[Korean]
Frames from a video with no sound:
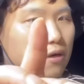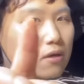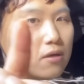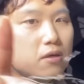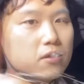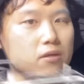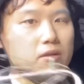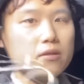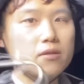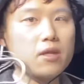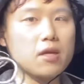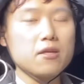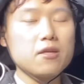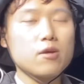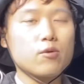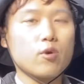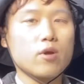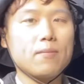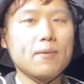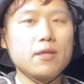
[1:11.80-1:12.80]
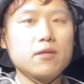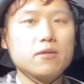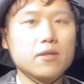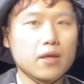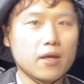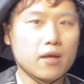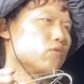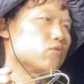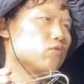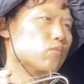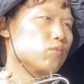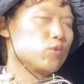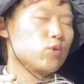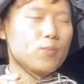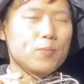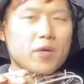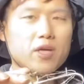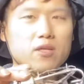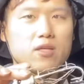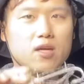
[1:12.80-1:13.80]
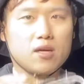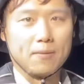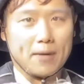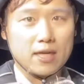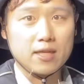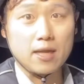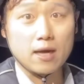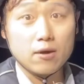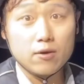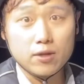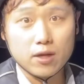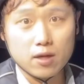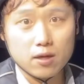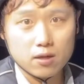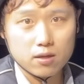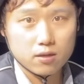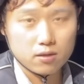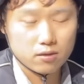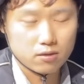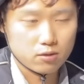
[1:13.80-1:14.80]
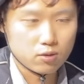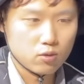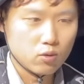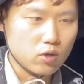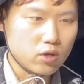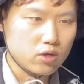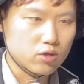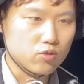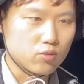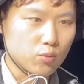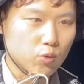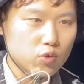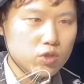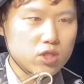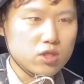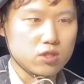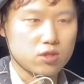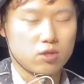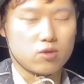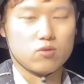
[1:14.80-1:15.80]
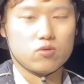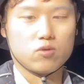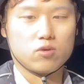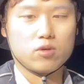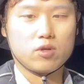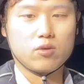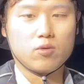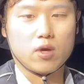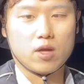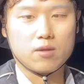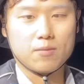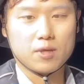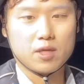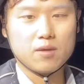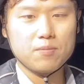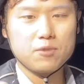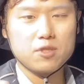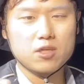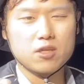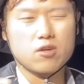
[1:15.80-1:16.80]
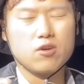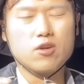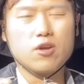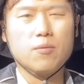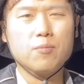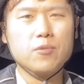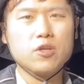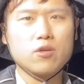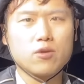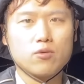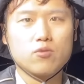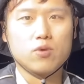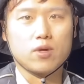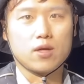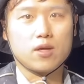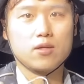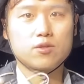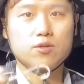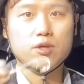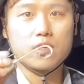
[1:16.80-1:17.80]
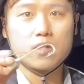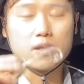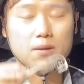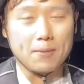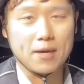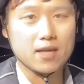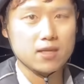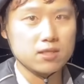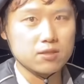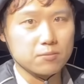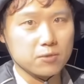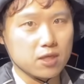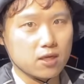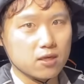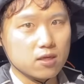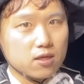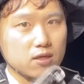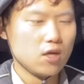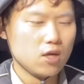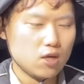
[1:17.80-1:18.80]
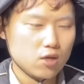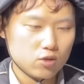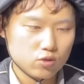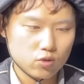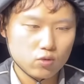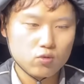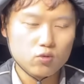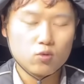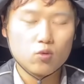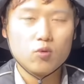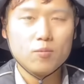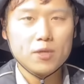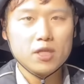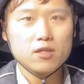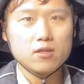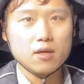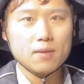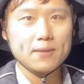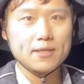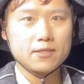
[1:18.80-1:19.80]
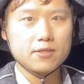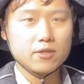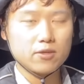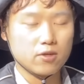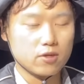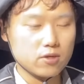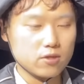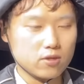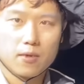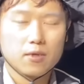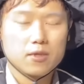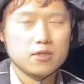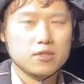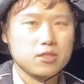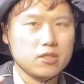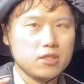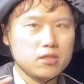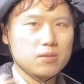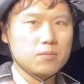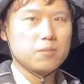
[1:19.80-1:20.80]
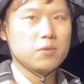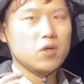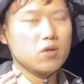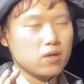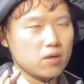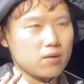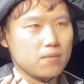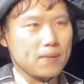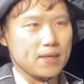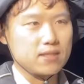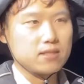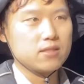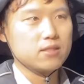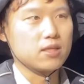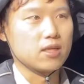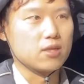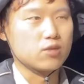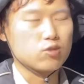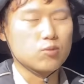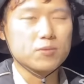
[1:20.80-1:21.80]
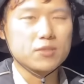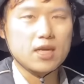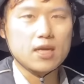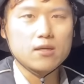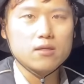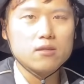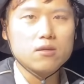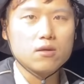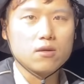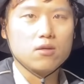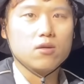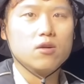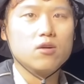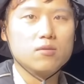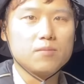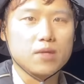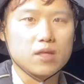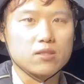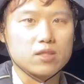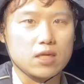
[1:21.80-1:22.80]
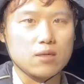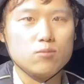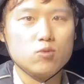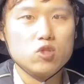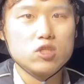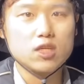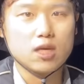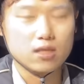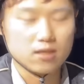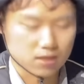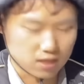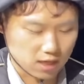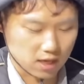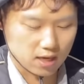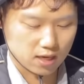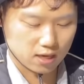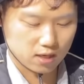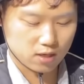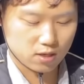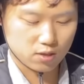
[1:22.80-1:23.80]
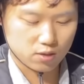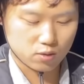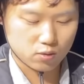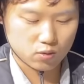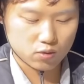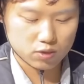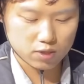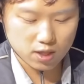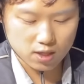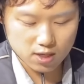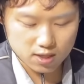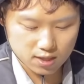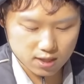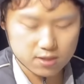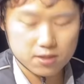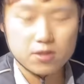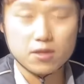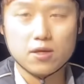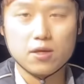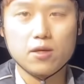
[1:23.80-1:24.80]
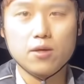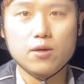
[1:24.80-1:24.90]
큰테냐로 해봤는데 좀쇼파이트가 많이 나거나 어, 고기를 좀 놓치는 경우 그리고 아니면 입질이 거의 없는 경우가 최근에 많았습니다 그래서 조금 고민을 해봤어요 지금 뭐 봤을 때 좀 작은 걸 넣으면 잘 물지 않을까 어, 그런 생각을 해서